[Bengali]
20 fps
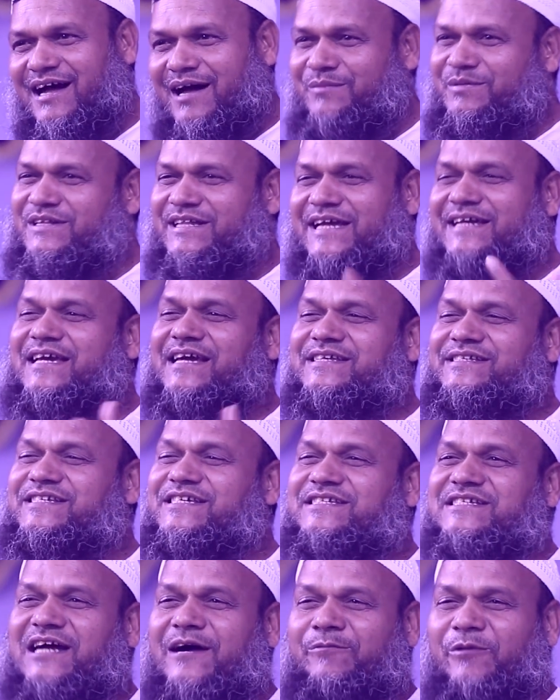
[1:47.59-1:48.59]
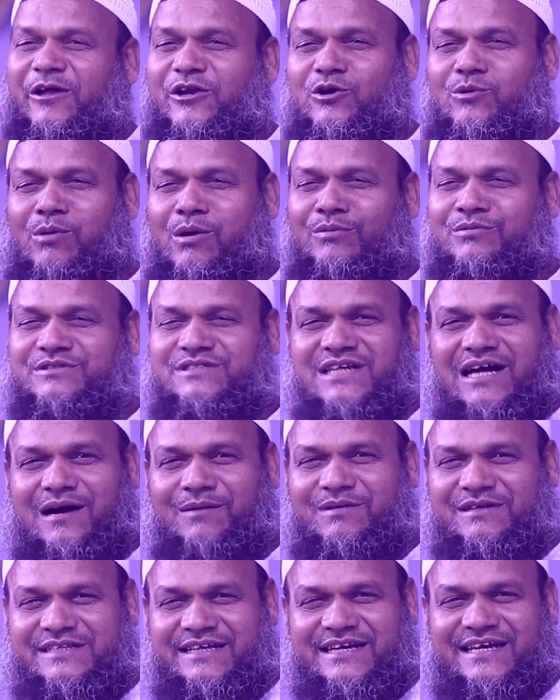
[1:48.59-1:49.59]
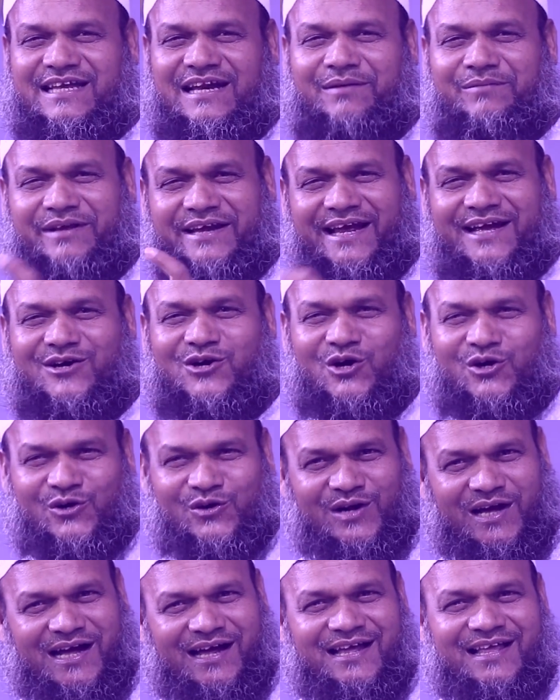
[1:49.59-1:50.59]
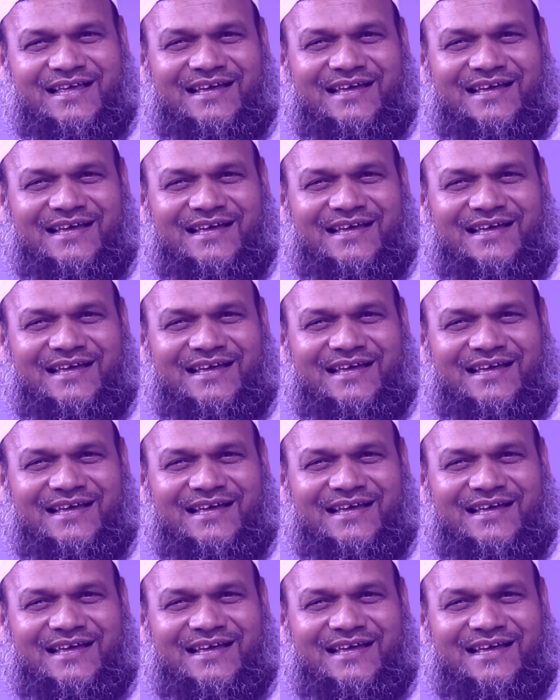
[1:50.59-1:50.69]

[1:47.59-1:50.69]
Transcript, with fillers: আমি দেখেছি চাঁপাই নবগঞ্জে আমাদের গ্রামের এক ঘটনা